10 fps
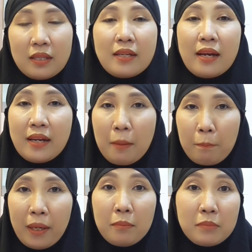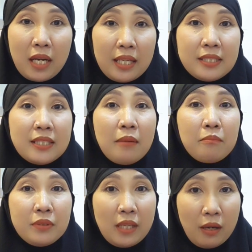dan dapat mengancam
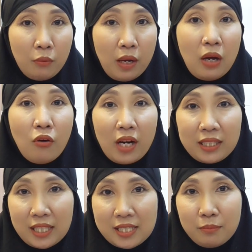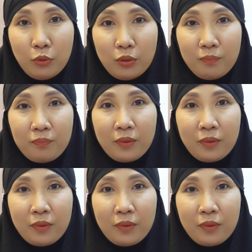nyawa orang tersebut.